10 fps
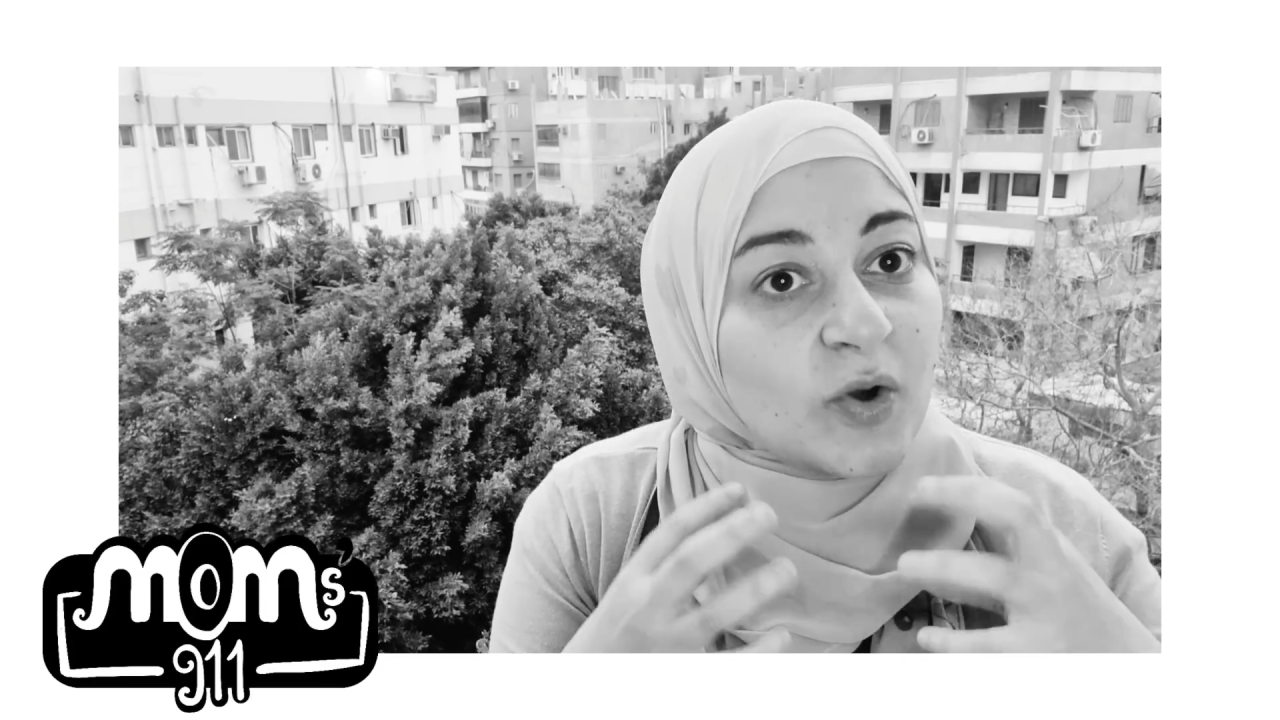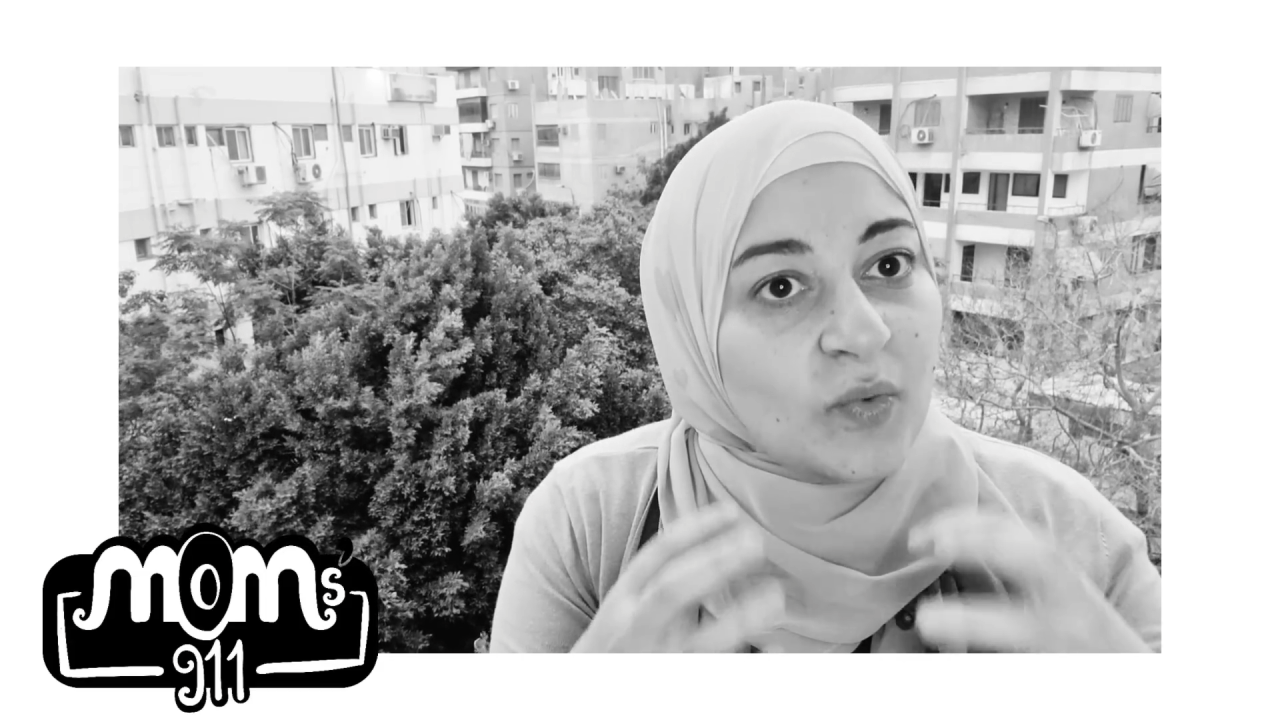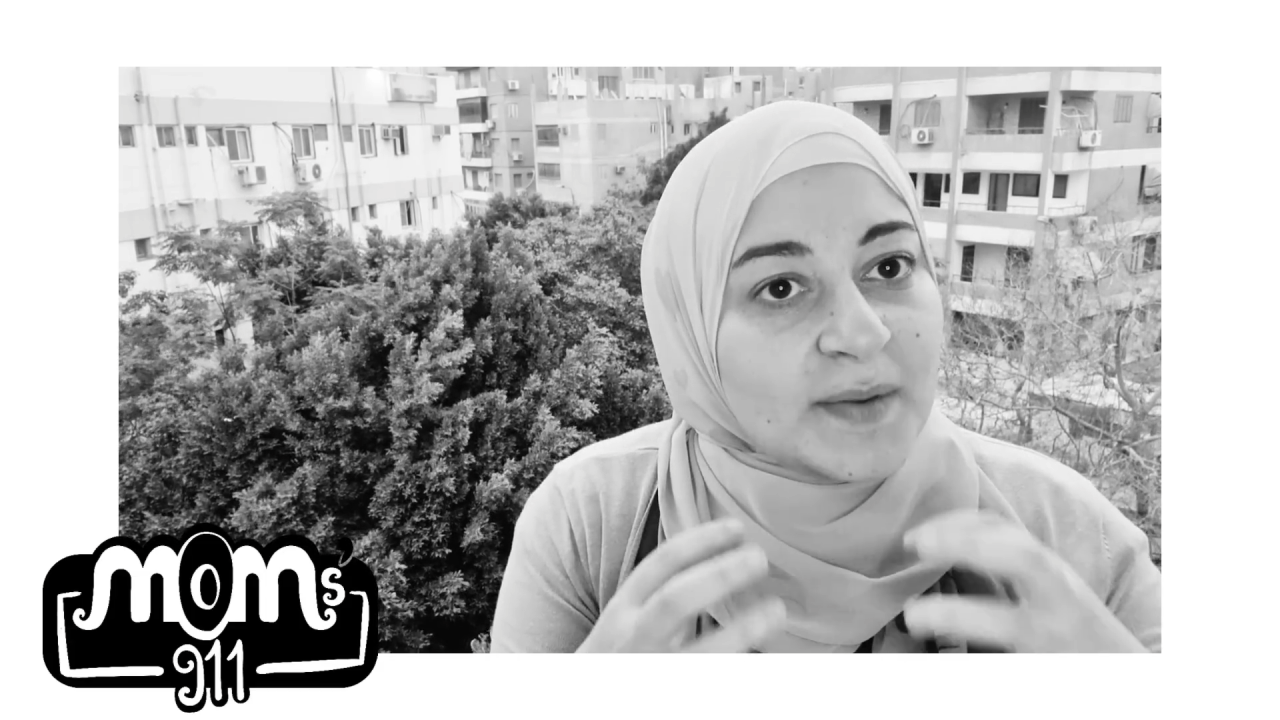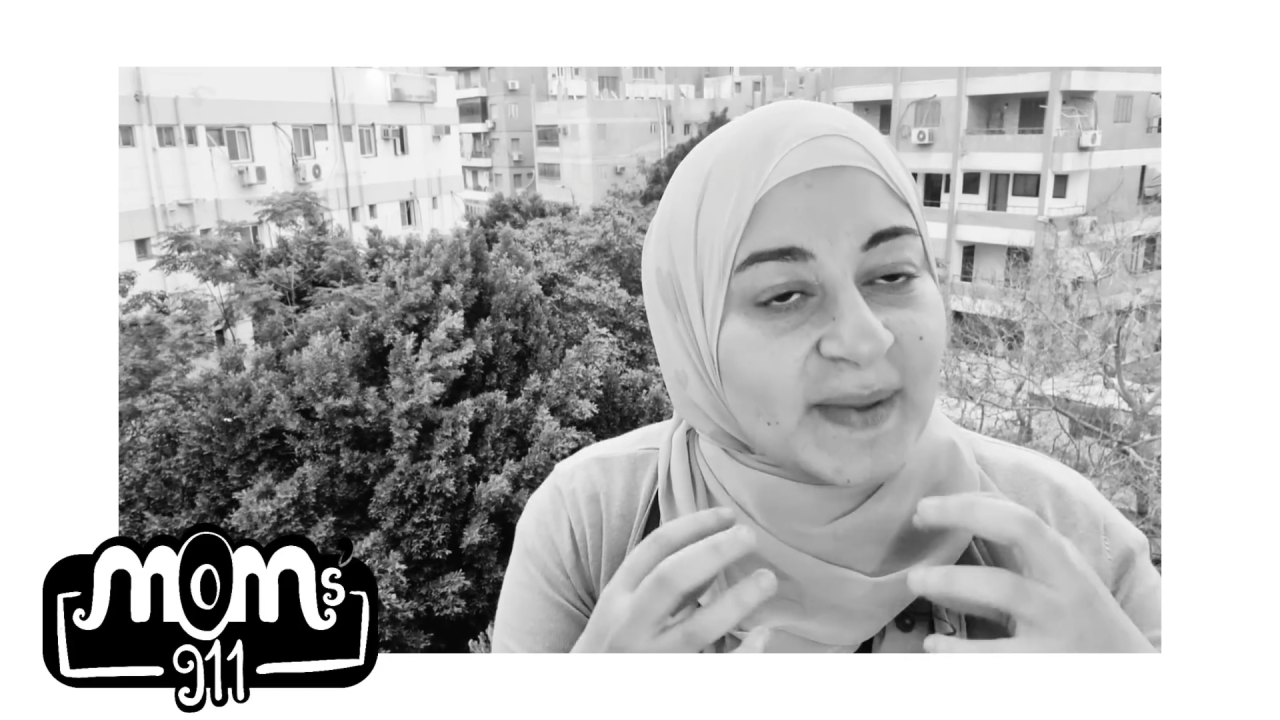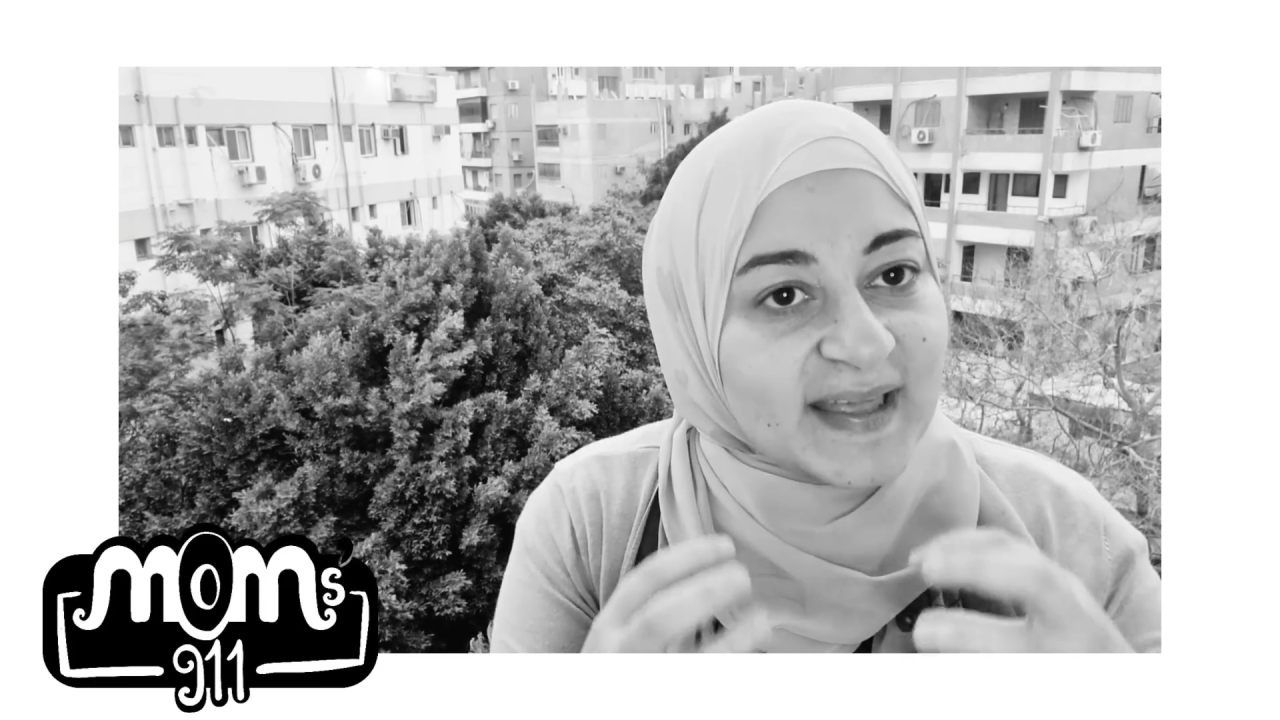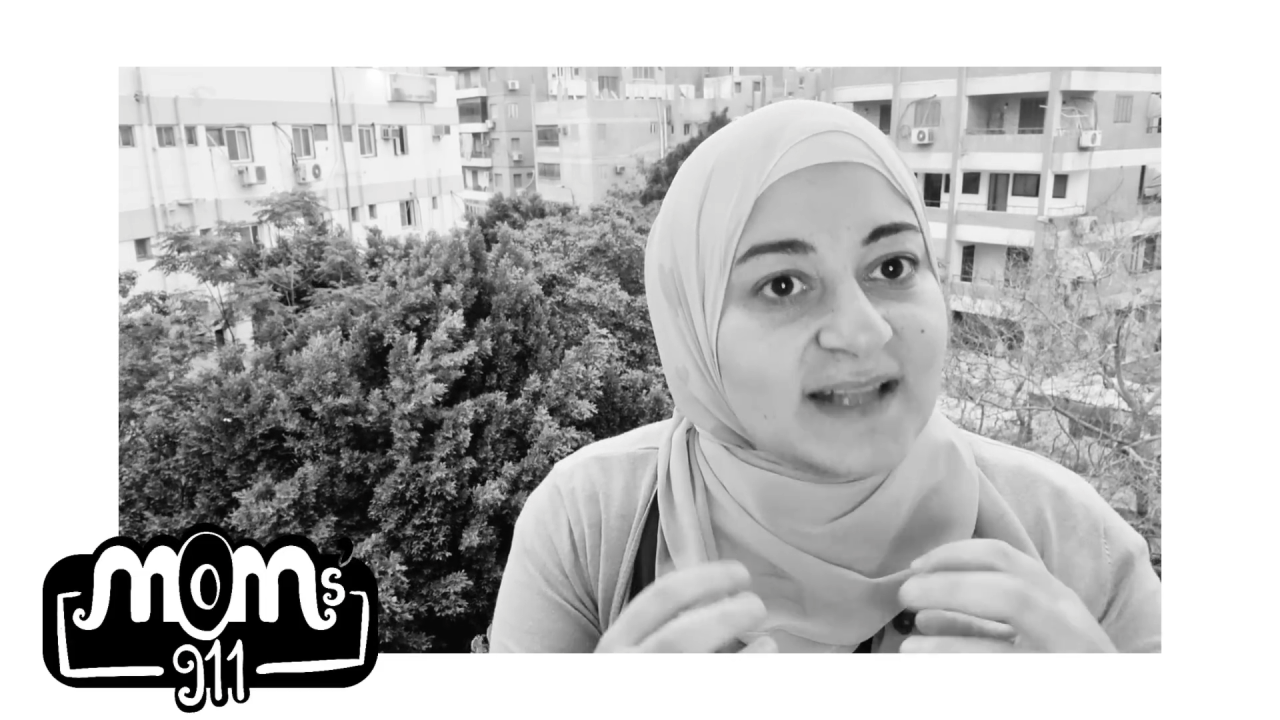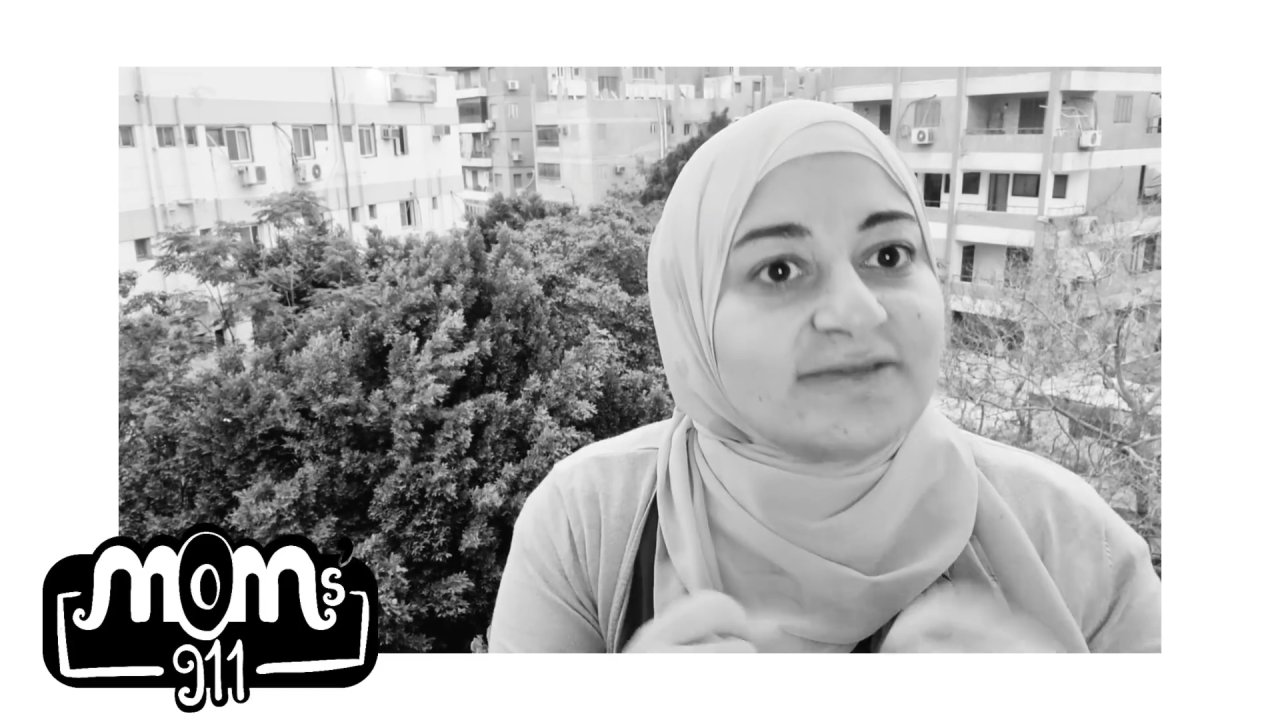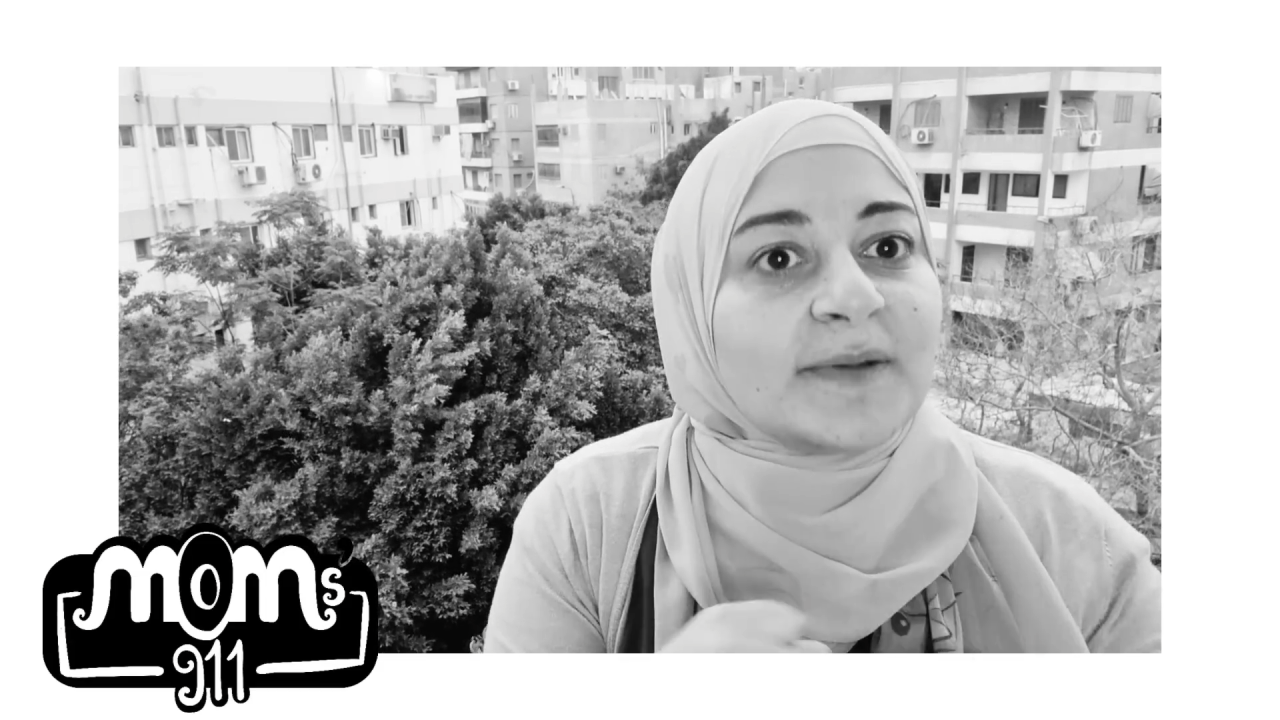جوه المكان